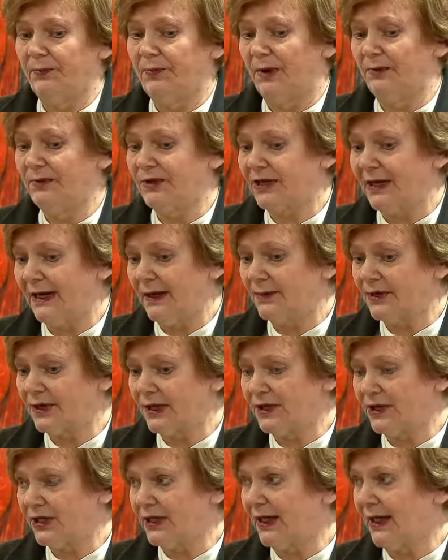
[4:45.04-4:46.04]
Pomyślałam,
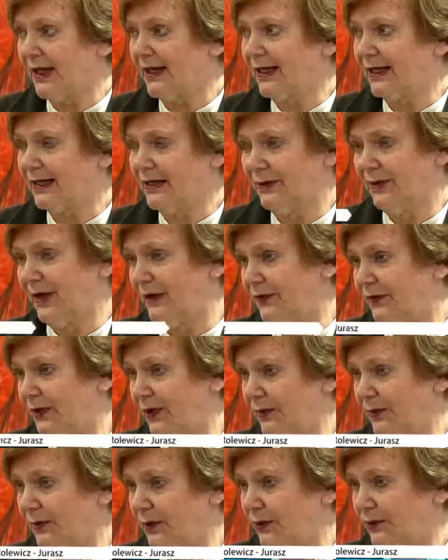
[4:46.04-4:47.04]
że jeżeli Akademia
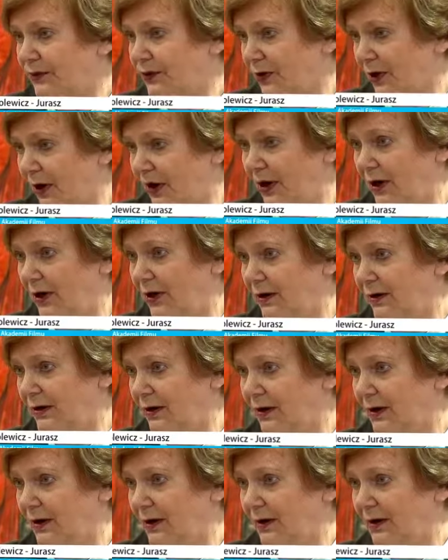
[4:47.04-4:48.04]
Filmu, to
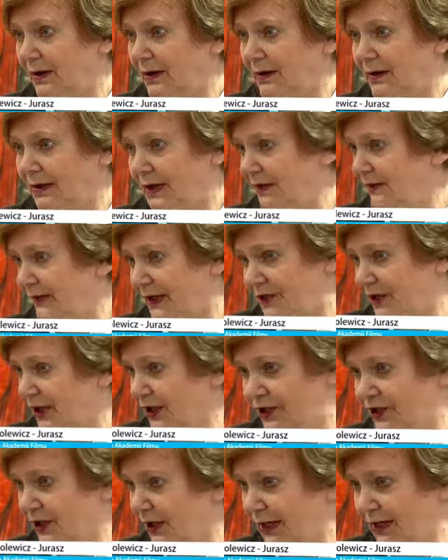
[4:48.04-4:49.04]

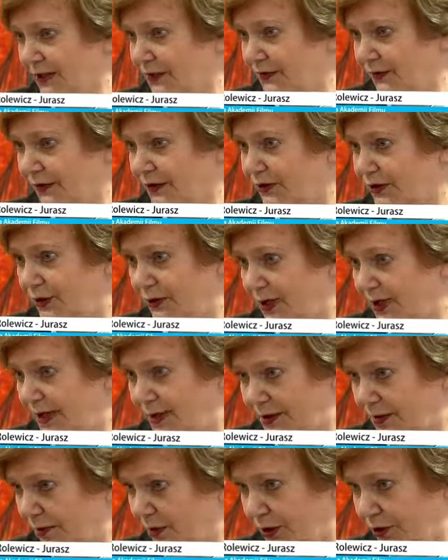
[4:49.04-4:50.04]
najważniejsze nazwisko
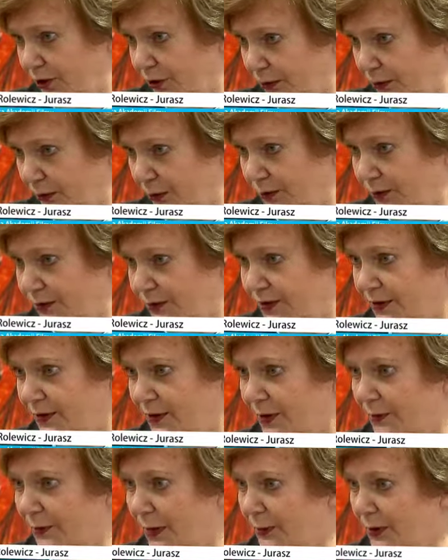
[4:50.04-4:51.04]
Kazimierz
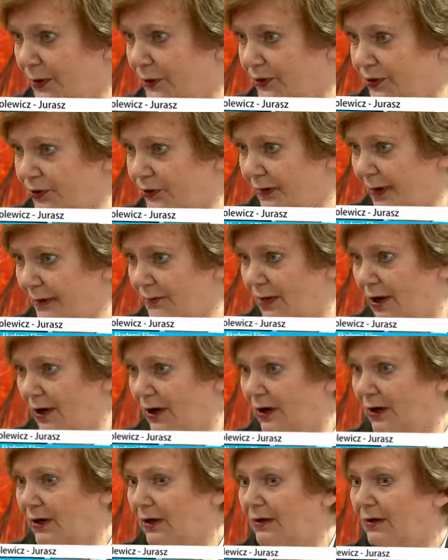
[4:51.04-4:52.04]
Kuc i poprosiłam
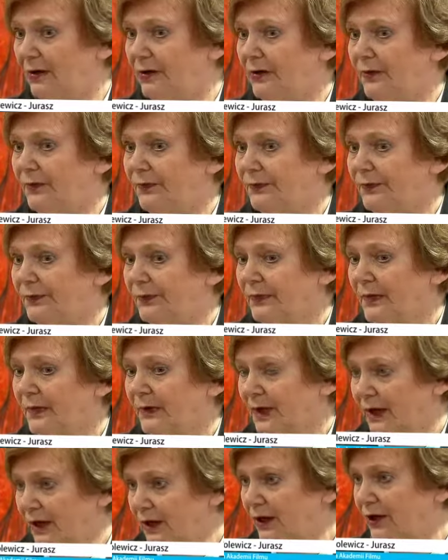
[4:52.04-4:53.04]
o
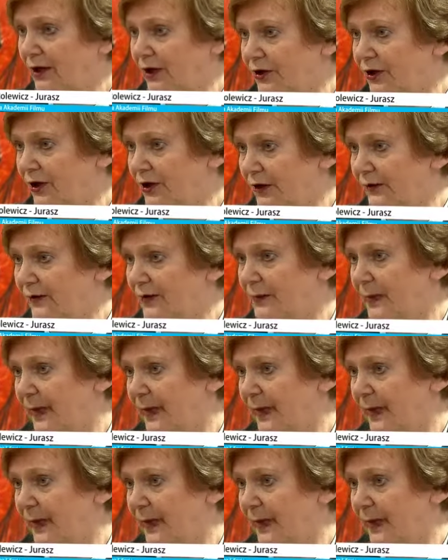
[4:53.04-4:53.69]
taki honorowy